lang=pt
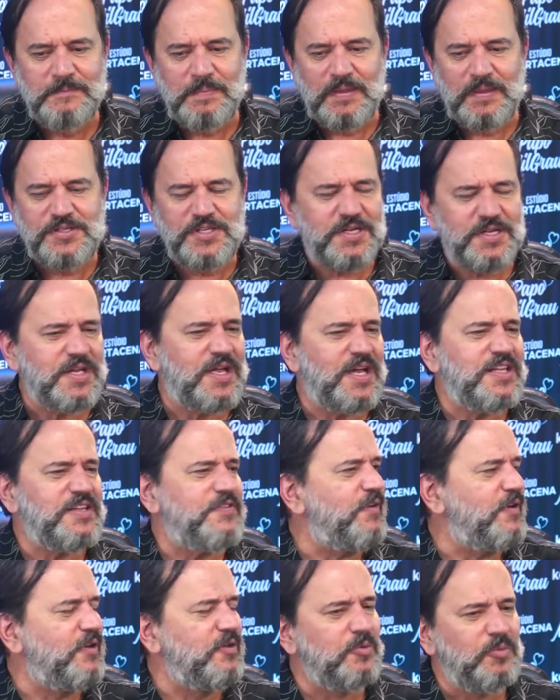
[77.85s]
chega em casa
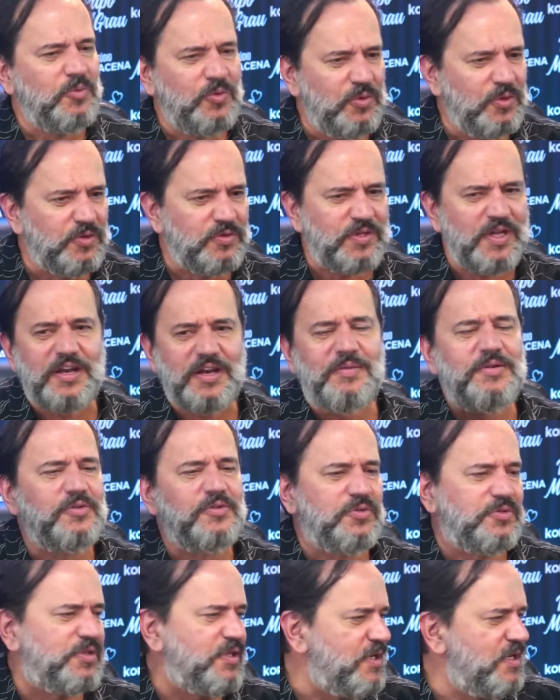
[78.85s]
falando muito, reclamando do
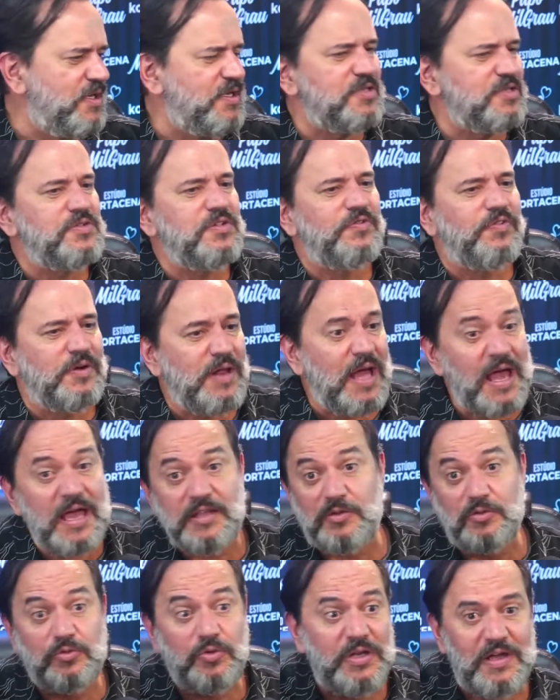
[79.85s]
trânsito, e falando, ah,
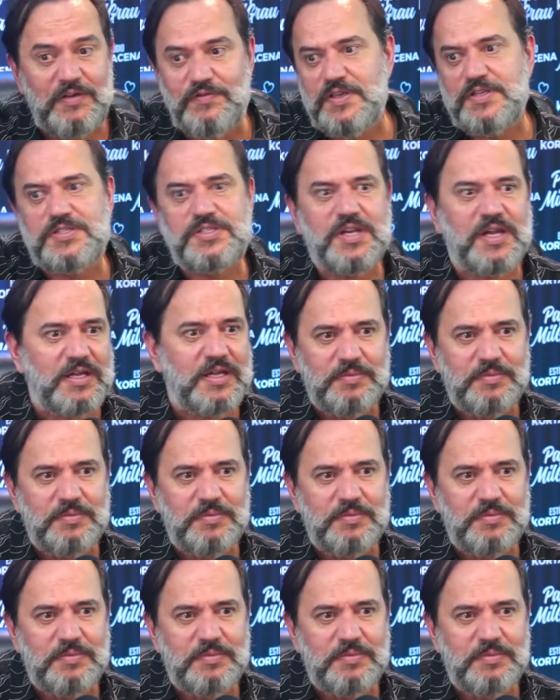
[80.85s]
então toda vez que chegar.